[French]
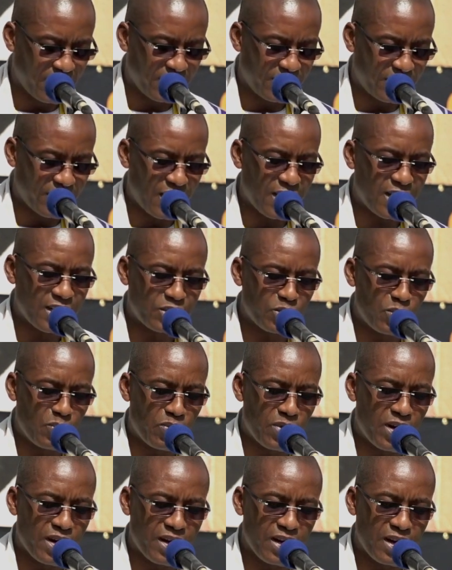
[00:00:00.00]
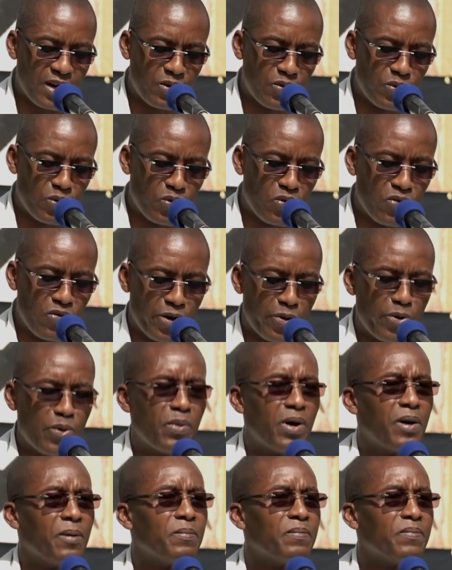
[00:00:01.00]
C'est la raison pour laquelle nos
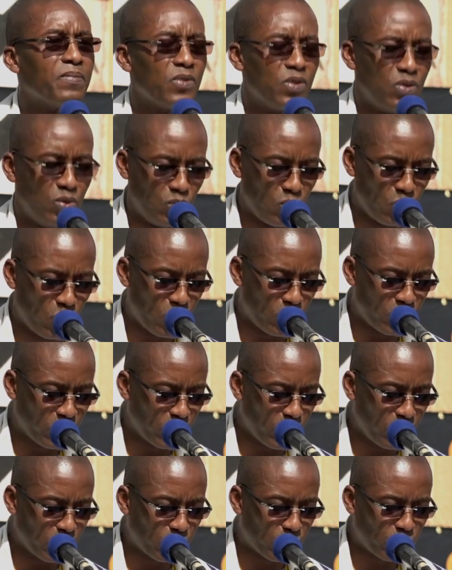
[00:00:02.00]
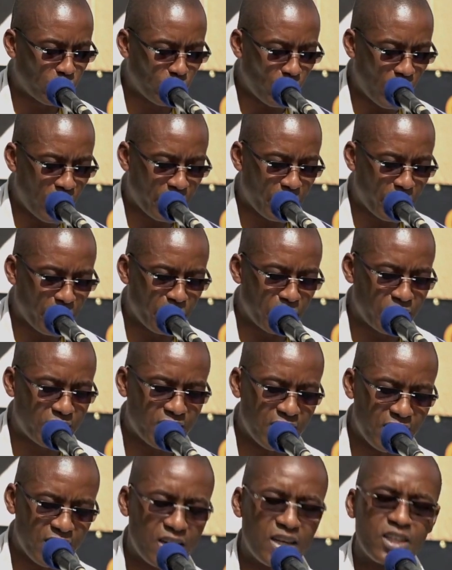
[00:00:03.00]
gouvernements n'auront d'autre choix que de
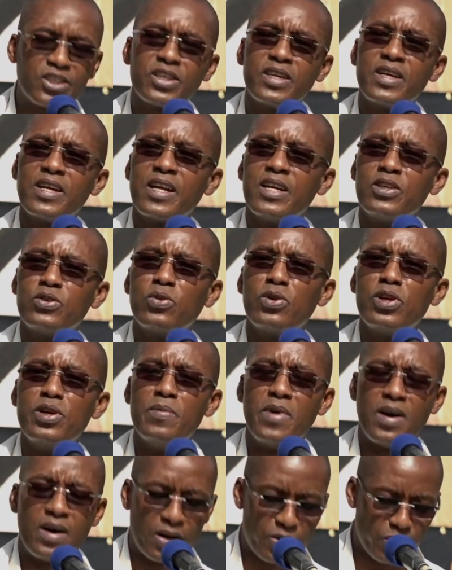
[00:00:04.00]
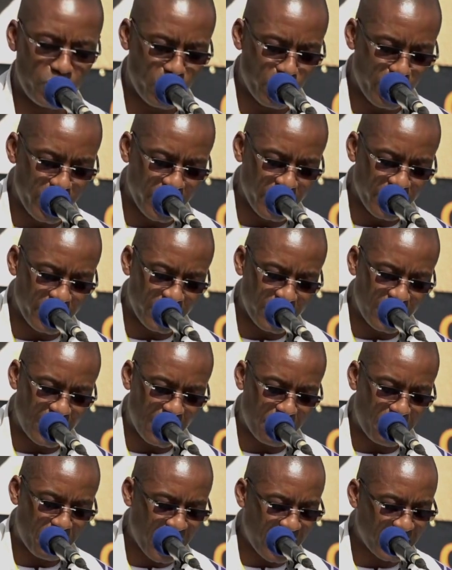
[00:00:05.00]
s'engager résolument à lui donner
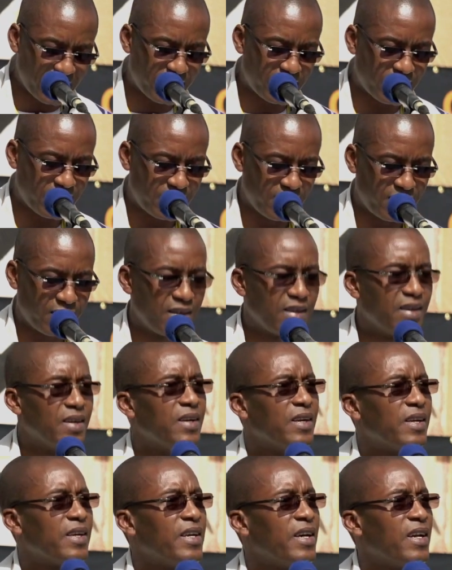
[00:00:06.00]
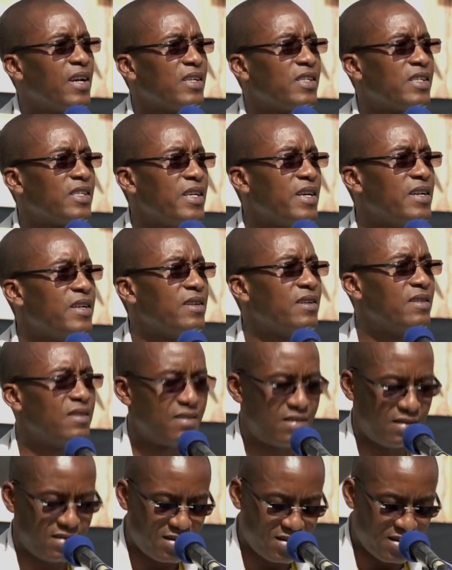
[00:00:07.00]
la place qui est la sienne,
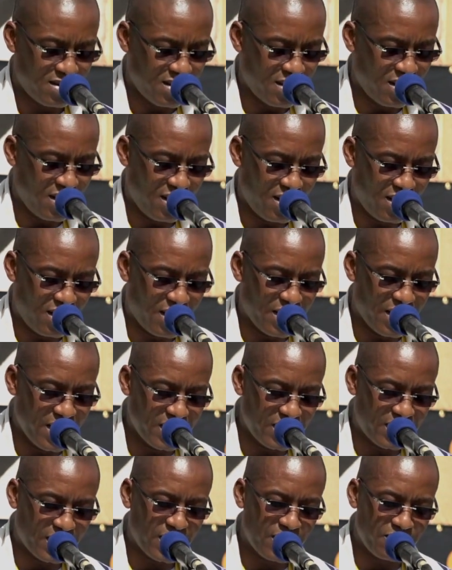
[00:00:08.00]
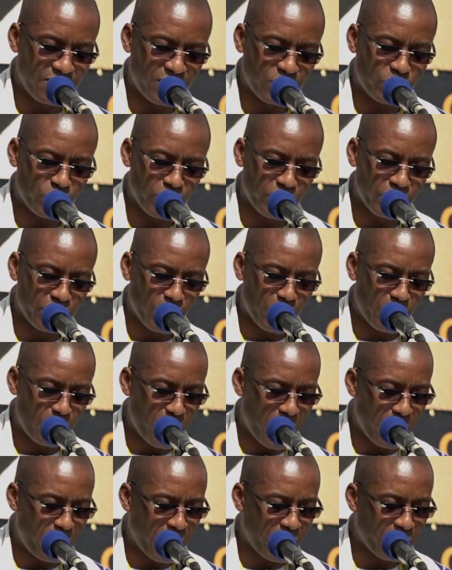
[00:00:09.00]
en inscrivant son
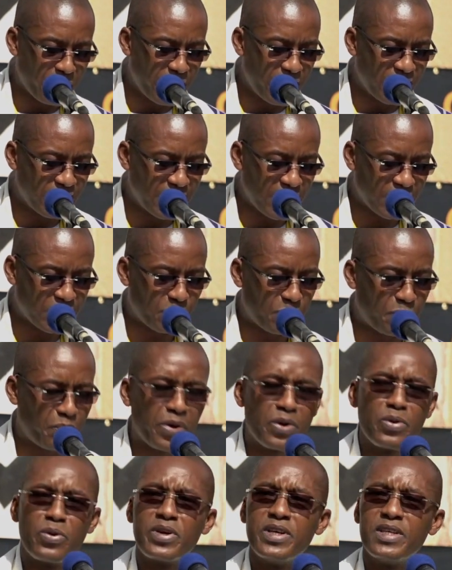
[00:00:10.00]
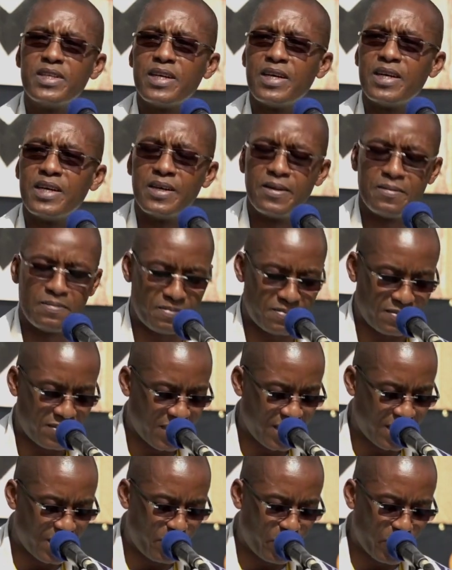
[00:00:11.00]
développement parmi les axes prioritaires
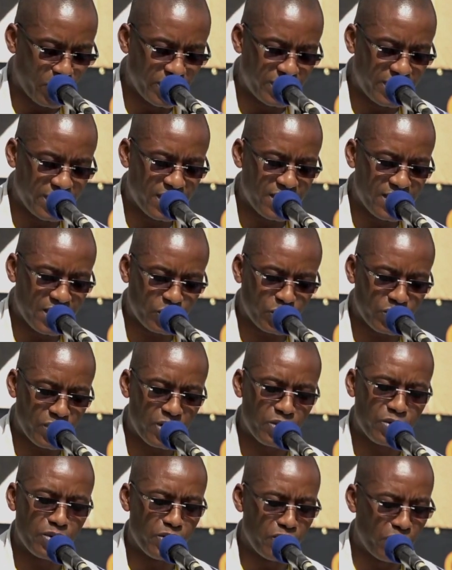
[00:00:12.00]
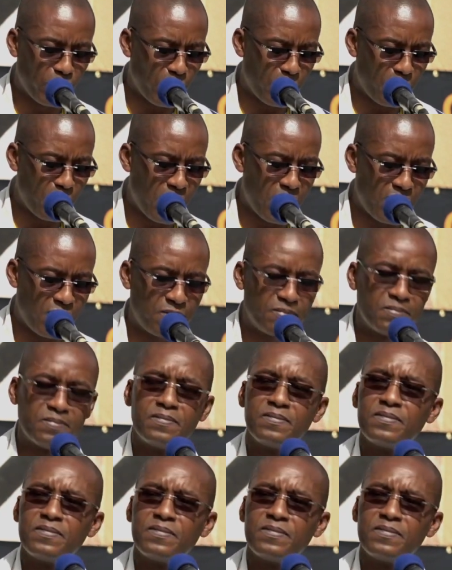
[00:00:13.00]
des politiques nationales de développement,